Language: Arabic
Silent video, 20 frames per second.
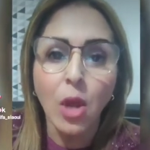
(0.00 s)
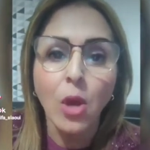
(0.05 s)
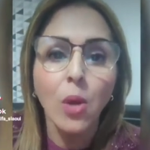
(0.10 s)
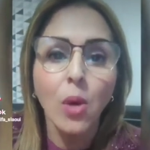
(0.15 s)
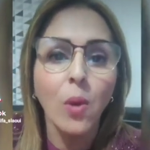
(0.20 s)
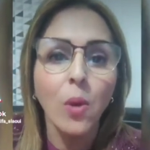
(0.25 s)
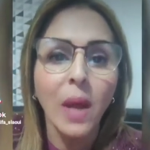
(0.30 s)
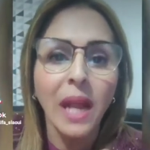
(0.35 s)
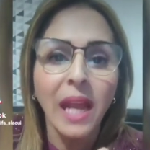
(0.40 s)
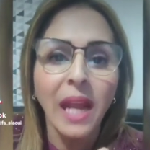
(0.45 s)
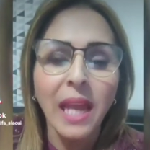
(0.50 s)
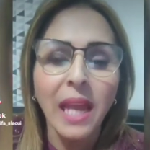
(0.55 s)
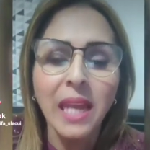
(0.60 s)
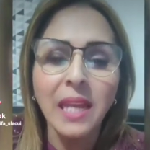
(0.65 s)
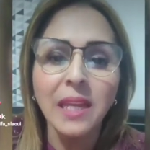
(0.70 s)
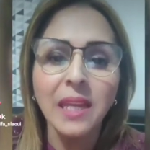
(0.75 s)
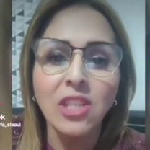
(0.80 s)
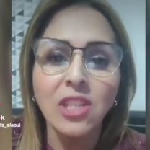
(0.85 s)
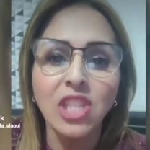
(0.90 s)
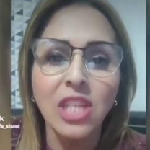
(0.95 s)

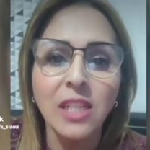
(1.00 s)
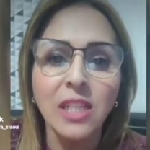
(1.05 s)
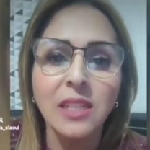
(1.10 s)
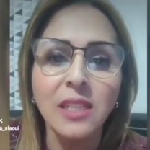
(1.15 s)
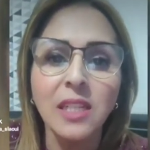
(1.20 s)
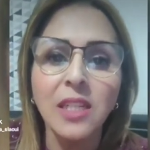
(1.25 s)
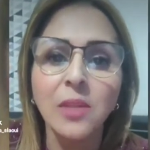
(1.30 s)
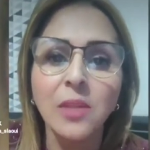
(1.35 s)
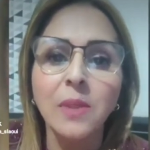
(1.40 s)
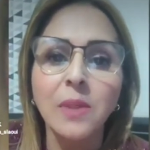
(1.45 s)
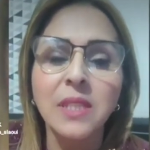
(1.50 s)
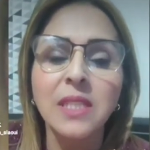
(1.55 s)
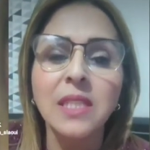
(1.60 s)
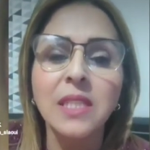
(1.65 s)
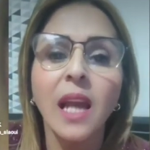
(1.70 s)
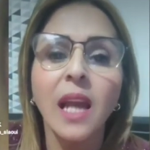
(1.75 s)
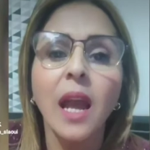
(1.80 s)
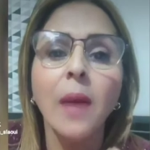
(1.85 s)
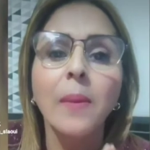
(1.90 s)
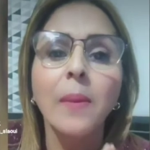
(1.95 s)
وغير جدير
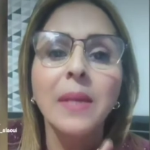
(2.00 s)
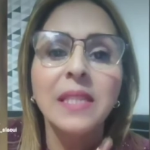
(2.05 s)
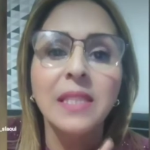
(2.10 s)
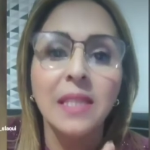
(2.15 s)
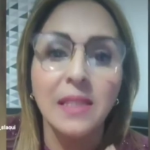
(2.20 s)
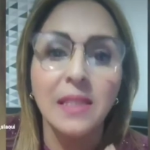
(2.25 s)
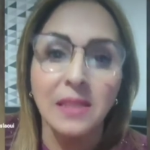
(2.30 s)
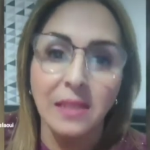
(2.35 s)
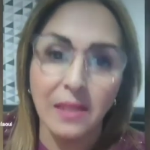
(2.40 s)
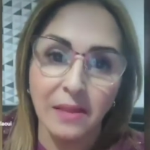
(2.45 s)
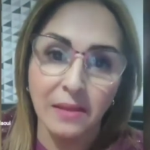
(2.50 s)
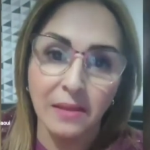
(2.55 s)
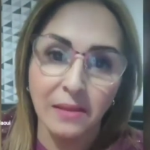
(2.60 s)
بالثقه بتاتا